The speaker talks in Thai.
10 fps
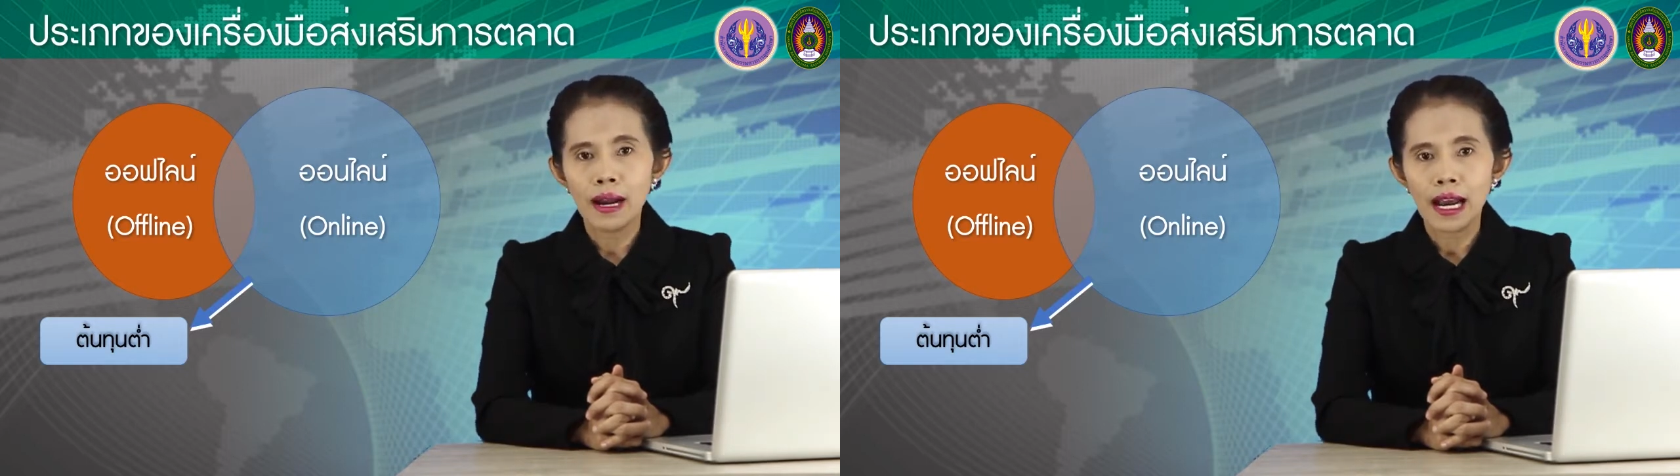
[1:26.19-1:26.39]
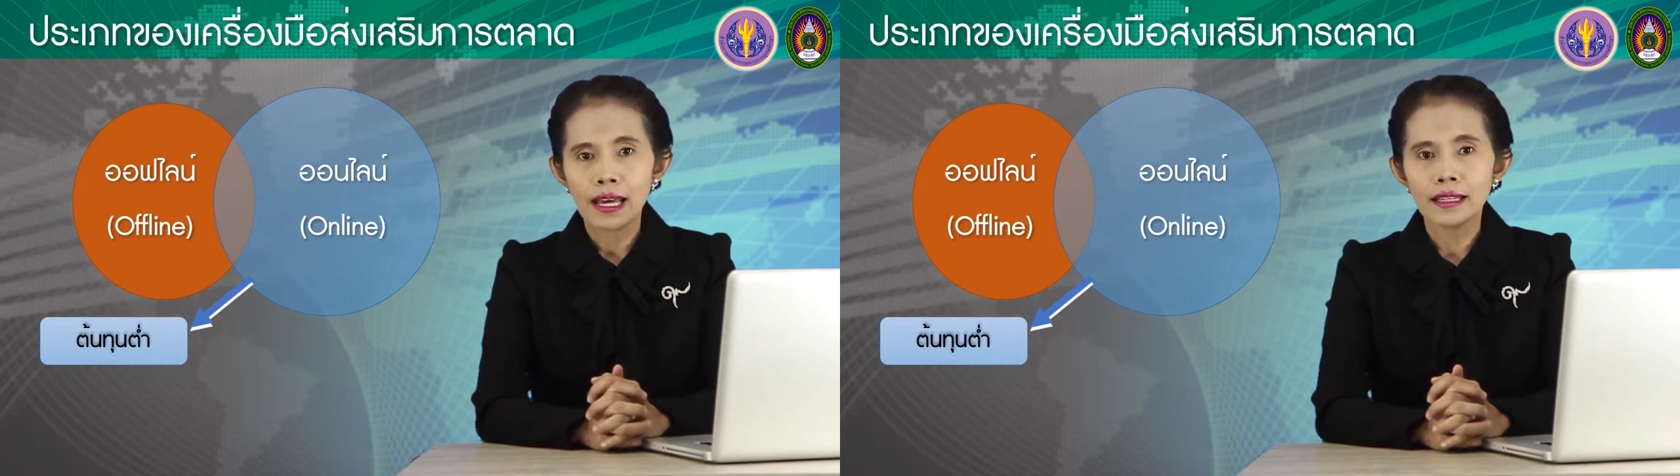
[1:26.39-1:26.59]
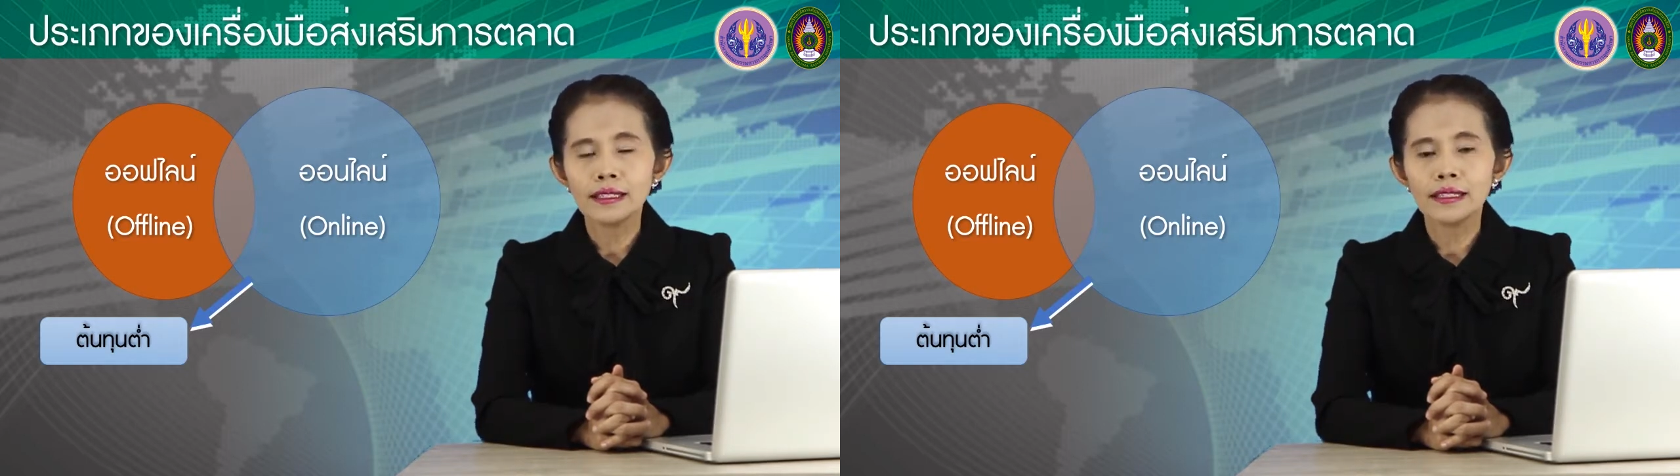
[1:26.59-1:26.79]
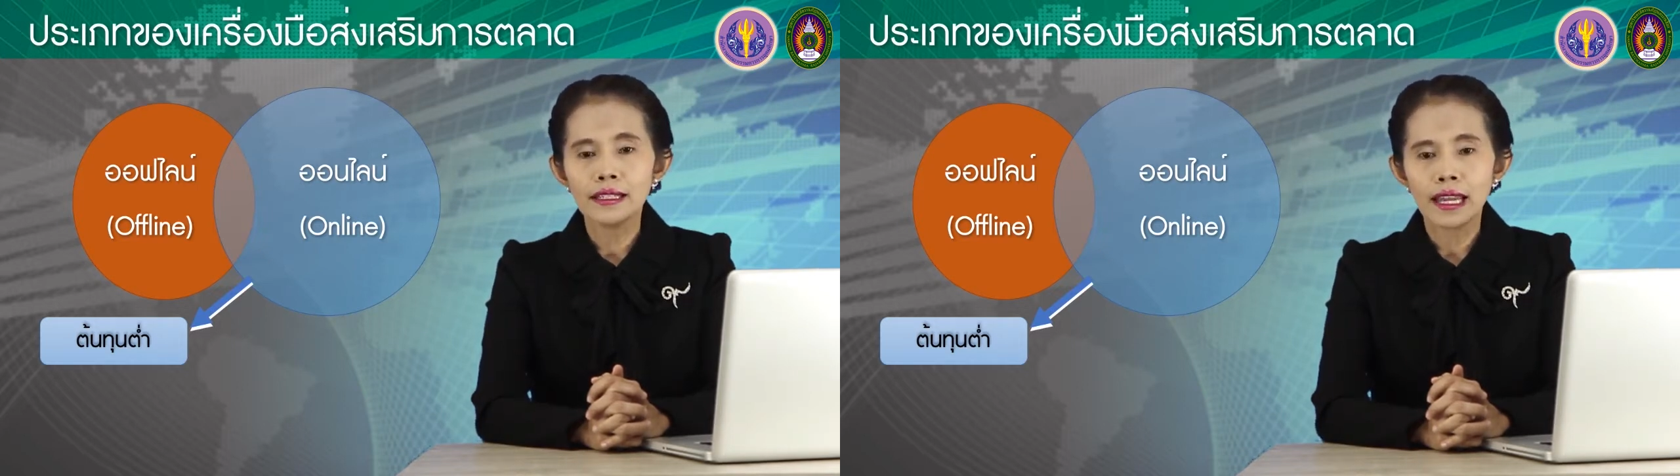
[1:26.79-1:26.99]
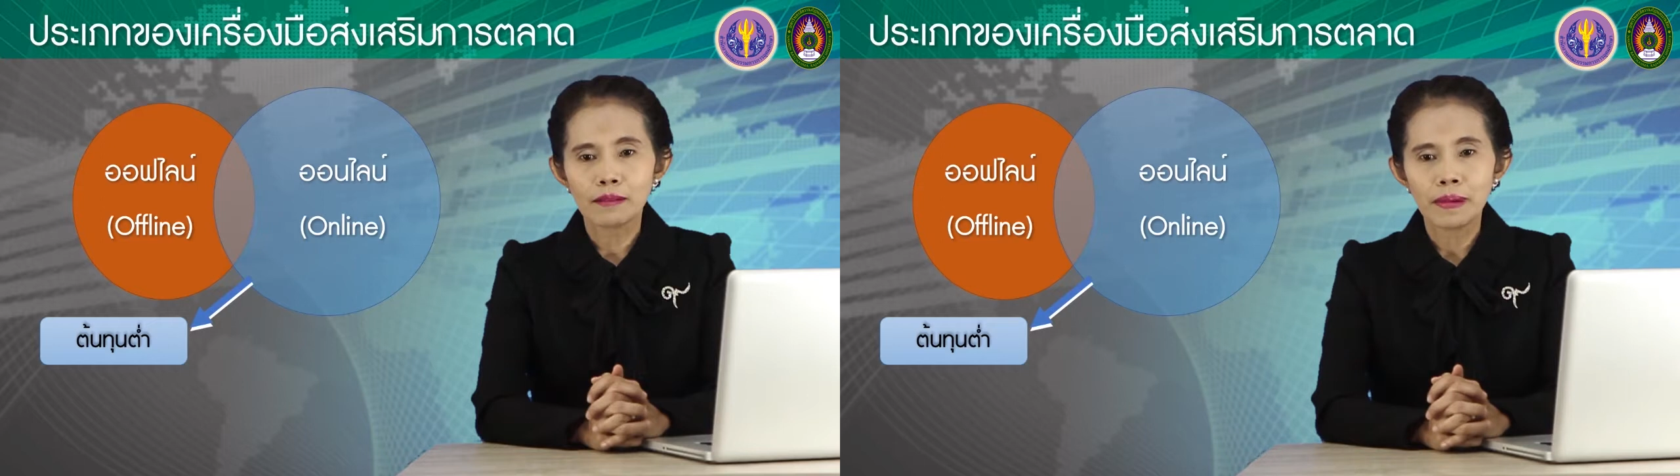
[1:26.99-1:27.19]
บาท หรือ
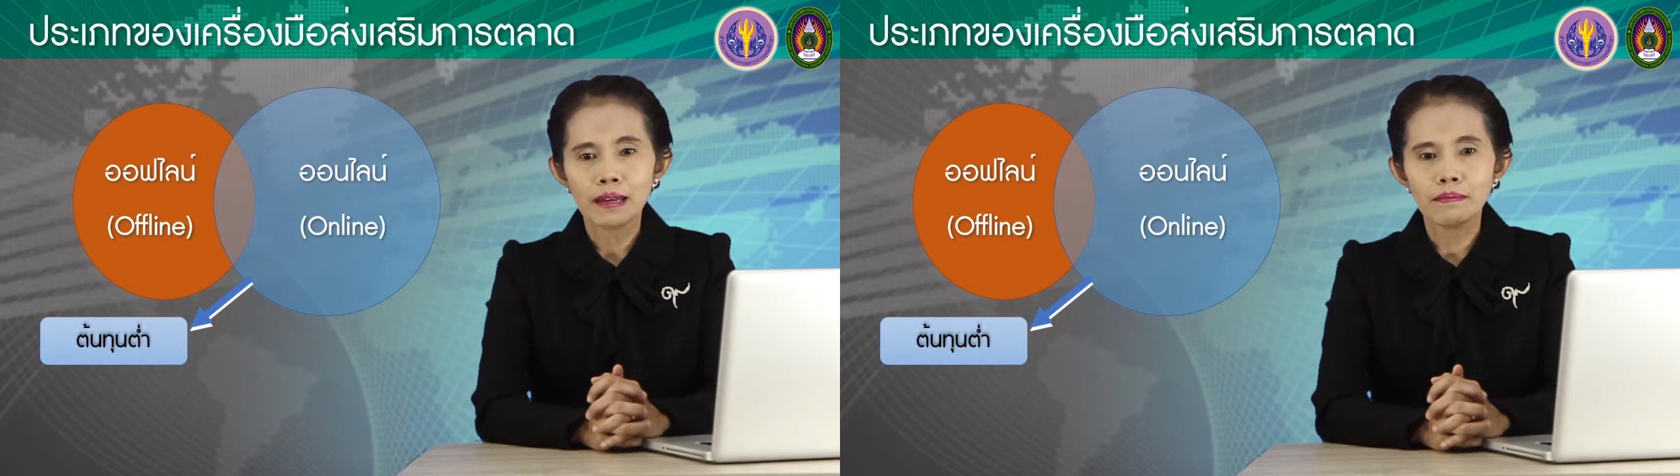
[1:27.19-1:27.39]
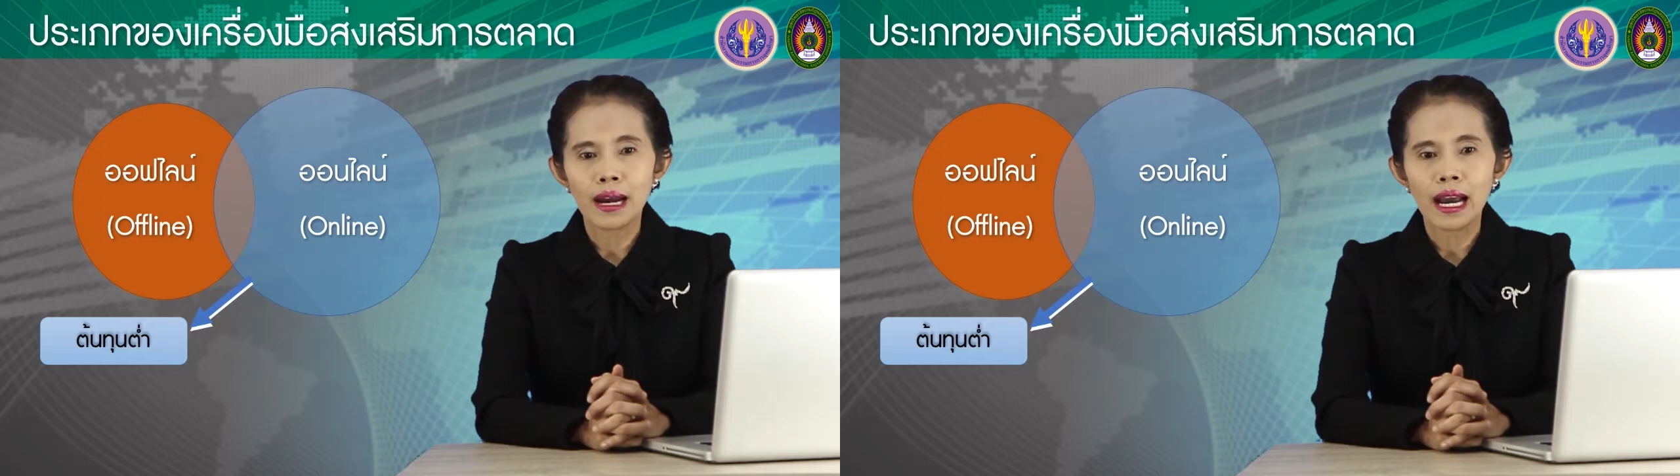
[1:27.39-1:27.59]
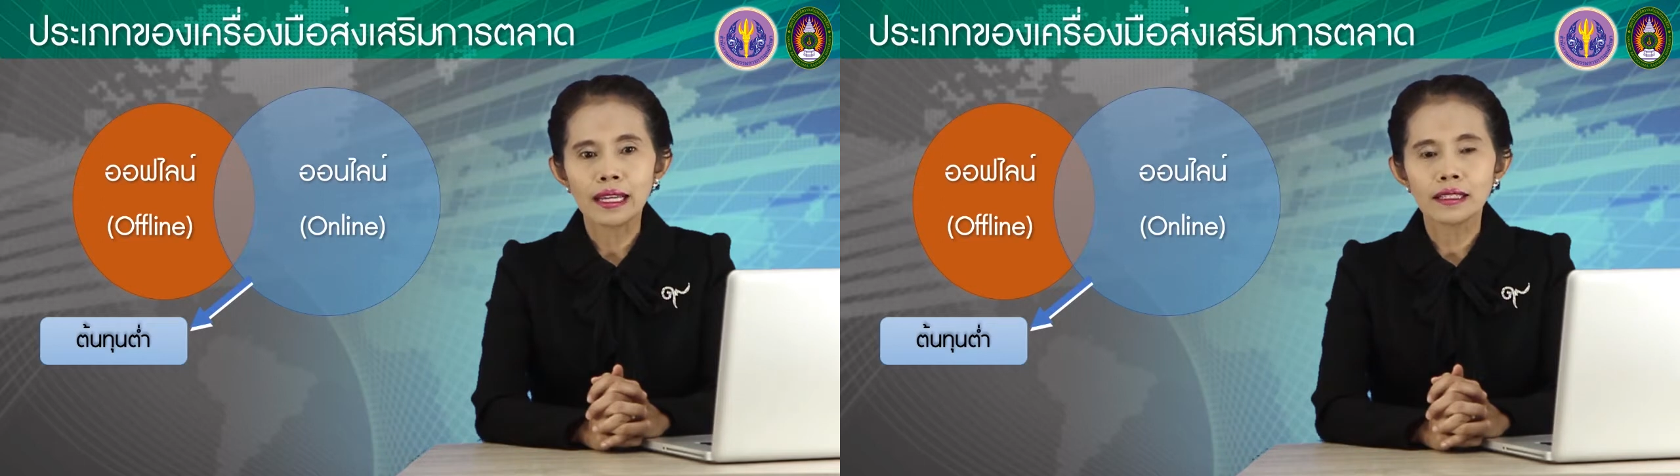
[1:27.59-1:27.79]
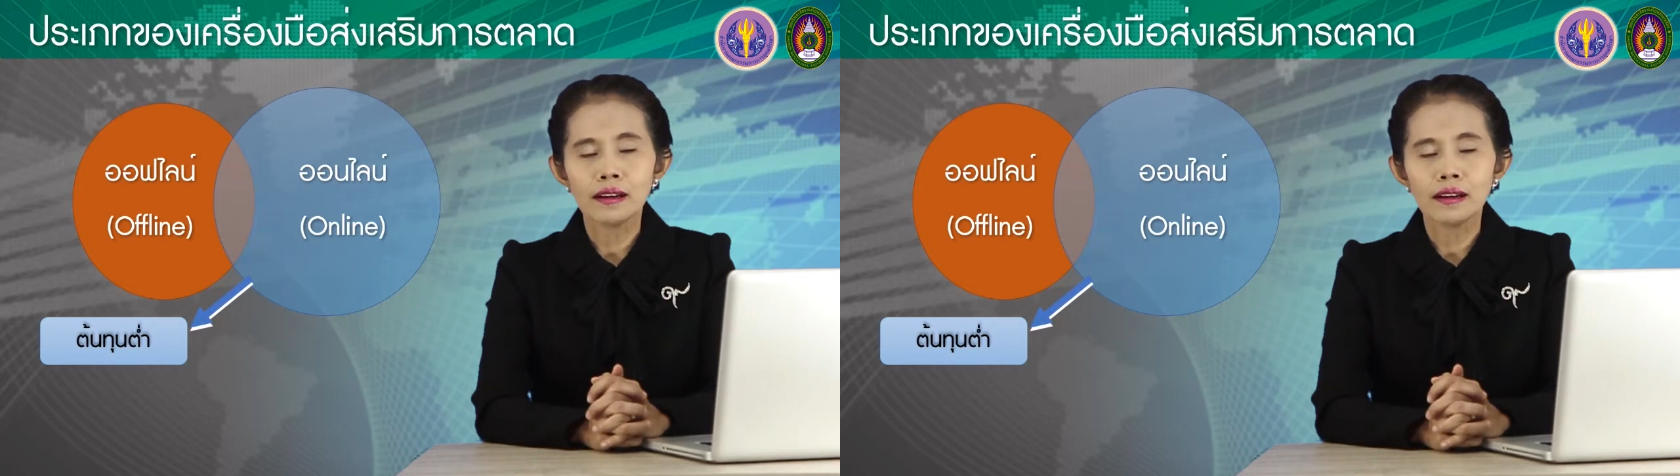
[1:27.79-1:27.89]
หลักพันบาท